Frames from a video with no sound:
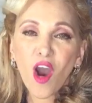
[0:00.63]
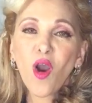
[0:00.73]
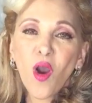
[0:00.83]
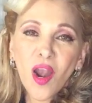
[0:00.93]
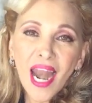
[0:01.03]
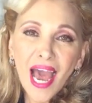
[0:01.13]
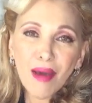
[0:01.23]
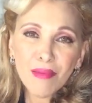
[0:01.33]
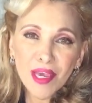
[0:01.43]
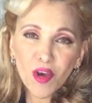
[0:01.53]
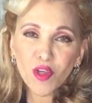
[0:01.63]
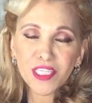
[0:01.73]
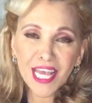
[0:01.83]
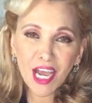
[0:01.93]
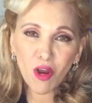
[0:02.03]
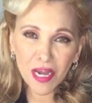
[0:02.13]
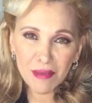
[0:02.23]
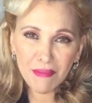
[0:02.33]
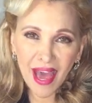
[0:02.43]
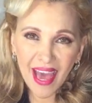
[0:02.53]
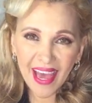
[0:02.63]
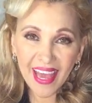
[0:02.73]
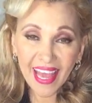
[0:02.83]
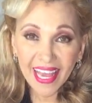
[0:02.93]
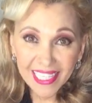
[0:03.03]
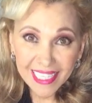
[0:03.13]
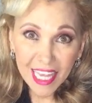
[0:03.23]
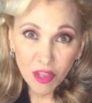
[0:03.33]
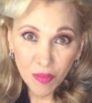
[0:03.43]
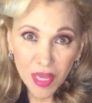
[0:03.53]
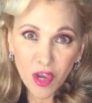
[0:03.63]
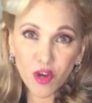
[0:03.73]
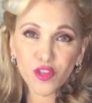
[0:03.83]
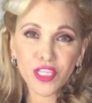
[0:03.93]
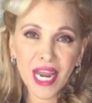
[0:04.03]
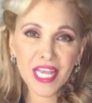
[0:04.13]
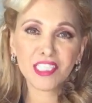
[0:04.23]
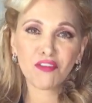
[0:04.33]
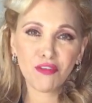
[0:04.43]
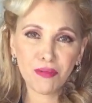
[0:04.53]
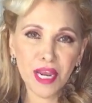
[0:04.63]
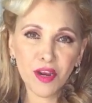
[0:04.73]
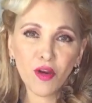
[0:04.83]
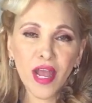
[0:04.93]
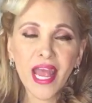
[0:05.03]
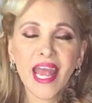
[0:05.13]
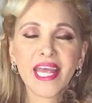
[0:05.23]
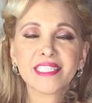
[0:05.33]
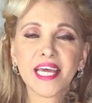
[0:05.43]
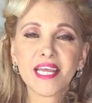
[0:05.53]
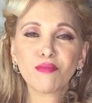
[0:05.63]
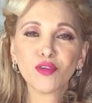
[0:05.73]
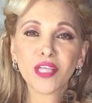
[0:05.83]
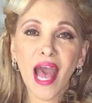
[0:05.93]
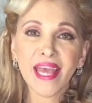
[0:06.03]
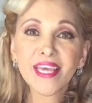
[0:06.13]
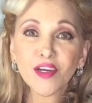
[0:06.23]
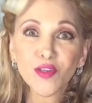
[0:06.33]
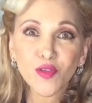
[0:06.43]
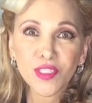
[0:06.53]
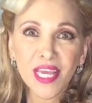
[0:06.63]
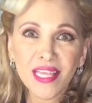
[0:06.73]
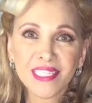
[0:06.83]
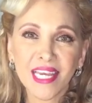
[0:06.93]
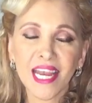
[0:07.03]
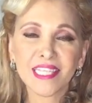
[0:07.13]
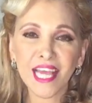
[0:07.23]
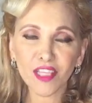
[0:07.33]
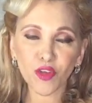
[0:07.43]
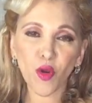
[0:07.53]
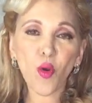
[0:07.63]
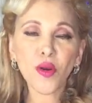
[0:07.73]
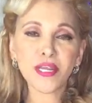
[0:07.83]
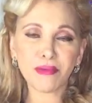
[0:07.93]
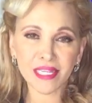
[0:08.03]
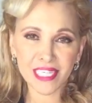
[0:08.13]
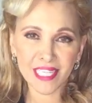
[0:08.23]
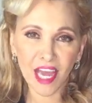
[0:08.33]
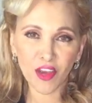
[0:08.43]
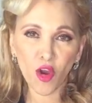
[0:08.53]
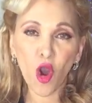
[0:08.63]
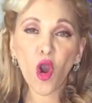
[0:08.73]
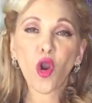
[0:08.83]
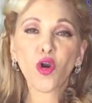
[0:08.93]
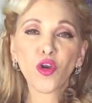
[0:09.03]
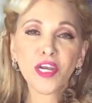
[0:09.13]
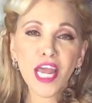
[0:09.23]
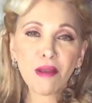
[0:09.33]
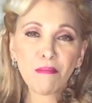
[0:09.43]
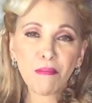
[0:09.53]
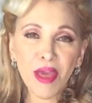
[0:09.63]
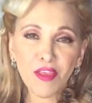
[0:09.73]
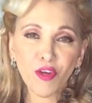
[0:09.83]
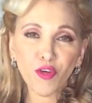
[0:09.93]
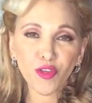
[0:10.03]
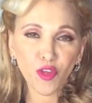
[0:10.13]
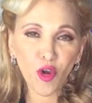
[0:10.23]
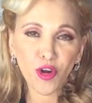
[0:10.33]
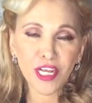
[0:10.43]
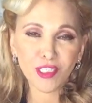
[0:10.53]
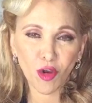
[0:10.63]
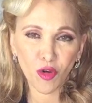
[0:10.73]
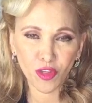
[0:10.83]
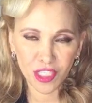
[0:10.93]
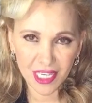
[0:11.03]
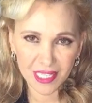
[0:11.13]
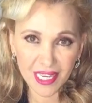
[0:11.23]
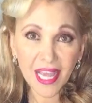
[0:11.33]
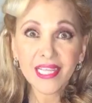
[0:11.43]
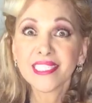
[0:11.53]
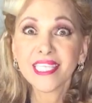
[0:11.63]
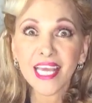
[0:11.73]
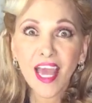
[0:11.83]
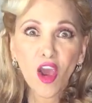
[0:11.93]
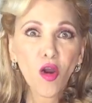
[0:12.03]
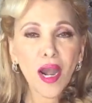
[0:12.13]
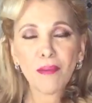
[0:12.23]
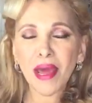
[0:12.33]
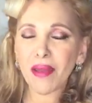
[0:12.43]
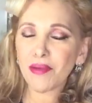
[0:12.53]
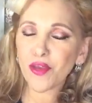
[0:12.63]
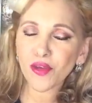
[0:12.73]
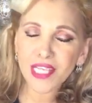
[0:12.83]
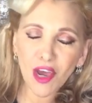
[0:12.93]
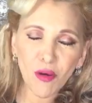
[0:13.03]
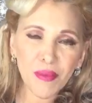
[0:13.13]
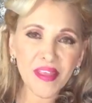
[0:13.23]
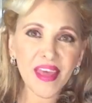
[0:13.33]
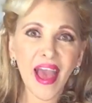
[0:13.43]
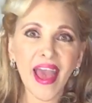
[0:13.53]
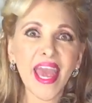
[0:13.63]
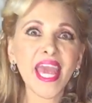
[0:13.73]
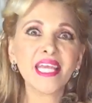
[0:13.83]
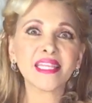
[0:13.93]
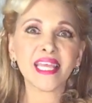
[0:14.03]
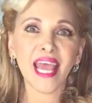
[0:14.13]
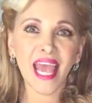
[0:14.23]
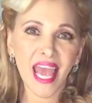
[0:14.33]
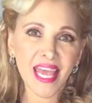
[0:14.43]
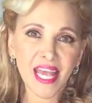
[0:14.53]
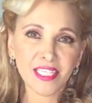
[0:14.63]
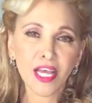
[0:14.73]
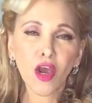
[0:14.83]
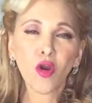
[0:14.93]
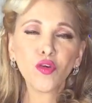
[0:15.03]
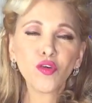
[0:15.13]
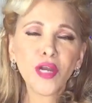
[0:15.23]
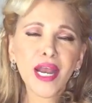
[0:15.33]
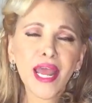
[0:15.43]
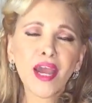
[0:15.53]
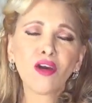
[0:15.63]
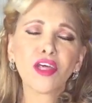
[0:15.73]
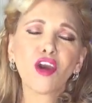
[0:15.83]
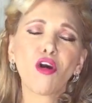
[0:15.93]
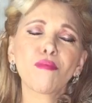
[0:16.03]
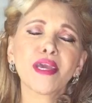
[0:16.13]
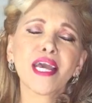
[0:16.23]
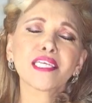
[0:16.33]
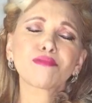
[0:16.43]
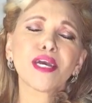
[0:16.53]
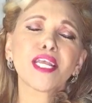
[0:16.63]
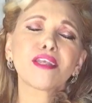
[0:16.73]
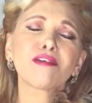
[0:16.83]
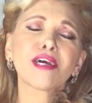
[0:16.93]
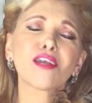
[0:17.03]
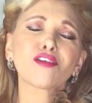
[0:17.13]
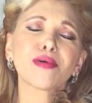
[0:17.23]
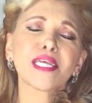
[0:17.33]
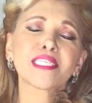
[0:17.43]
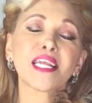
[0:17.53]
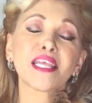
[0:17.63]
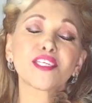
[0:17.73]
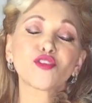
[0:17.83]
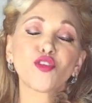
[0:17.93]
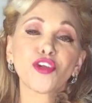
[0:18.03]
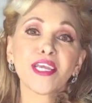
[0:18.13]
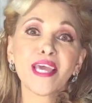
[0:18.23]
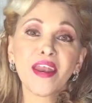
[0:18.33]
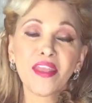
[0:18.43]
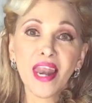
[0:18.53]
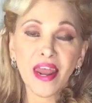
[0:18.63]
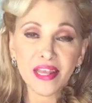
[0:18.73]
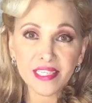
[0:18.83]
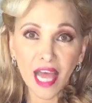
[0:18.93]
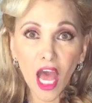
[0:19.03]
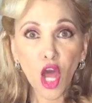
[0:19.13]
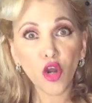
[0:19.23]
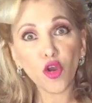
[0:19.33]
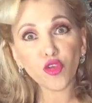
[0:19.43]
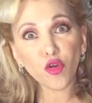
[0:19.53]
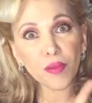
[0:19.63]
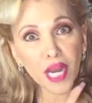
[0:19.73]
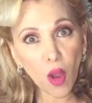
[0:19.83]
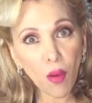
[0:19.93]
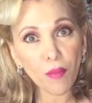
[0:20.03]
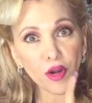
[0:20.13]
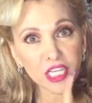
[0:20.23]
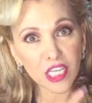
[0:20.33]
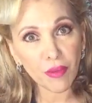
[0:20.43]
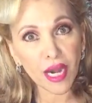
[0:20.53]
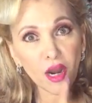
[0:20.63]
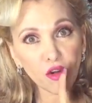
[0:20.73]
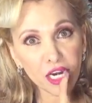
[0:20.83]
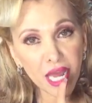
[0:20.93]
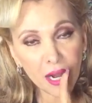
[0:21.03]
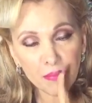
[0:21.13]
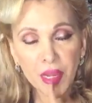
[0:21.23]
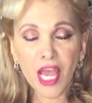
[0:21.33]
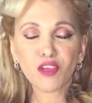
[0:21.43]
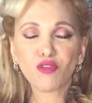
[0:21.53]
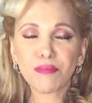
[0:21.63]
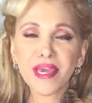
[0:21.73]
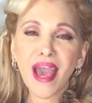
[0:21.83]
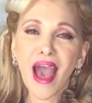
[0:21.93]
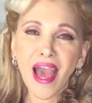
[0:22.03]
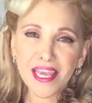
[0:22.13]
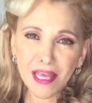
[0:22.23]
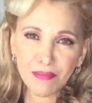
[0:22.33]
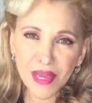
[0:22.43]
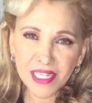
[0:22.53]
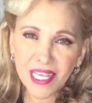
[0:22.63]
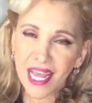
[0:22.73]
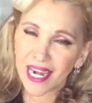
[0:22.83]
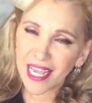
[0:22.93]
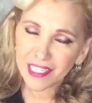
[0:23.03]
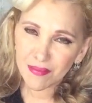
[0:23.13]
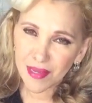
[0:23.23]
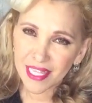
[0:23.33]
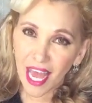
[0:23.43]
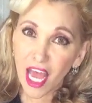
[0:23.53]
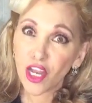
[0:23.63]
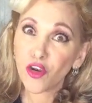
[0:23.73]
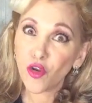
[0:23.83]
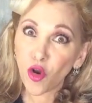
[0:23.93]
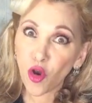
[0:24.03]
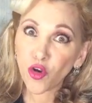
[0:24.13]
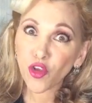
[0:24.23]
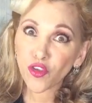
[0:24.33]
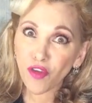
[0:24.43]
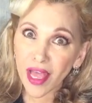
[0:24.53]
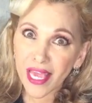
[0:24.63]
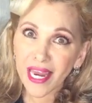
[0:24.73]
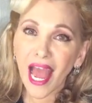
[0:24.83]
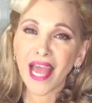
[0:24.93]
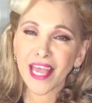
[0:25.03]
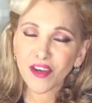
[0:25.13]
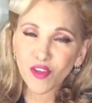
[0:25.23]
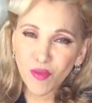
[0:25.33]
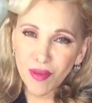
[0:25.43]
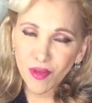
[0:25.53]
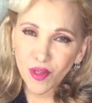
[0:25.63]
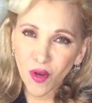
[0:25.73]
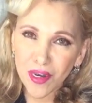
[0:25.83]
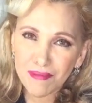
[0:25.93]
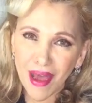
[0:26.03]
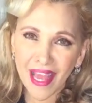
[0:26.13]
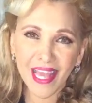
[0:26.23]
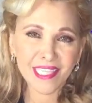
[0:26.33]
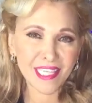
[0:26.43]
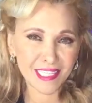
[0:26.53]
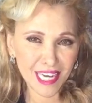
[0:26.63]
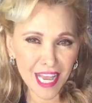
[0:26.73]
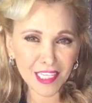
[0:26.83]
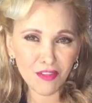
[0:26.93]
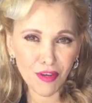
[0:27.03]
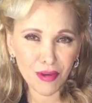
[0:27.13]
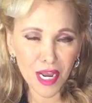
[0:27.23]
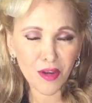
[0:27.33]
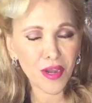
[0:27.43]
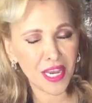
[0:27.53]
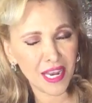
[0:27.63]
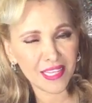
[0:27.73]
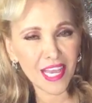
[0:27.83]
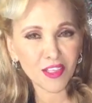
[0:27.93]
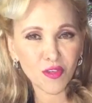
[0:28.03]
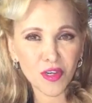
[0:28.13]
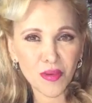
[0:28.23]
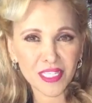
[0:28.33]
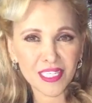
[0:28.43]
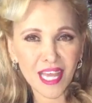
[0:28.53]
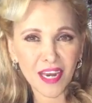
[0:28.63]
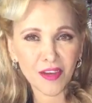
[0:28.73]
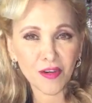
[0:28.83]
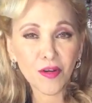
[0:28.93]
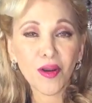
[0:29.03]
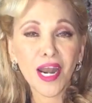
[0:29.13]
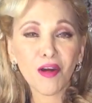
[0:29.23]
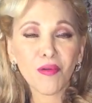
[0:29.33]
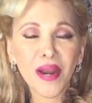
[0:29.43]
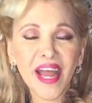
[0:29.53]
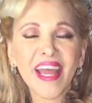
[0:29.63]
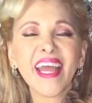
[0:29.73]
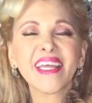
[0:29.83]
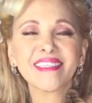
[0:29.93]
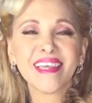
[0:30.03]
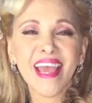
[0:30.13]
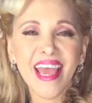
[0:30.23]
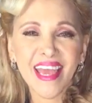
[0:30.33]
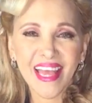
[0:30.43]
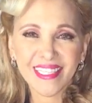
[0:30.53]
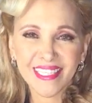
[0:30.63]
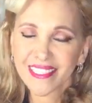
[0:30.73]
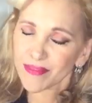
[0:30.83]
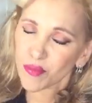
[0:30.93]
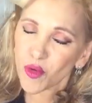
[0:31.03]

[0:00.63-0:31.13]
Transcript: Hola amigos de Colima. Este domingo 3 de febrero estaremos ahí con ustedes en el Teatro Universitario Coronel Pedro Torres Ortiz. Sí, con la maravillosa comedia entre ellas, con un elenco de cómicas bueno que los van a hacer destornillar de la risa. No tomen agua porque se van a orinar. Su amiga Aida Pierce les invita. No nos fallen, allá nos vemos Colima este 3 de febrero en el Teatro Universitario con la obra Entre ellas.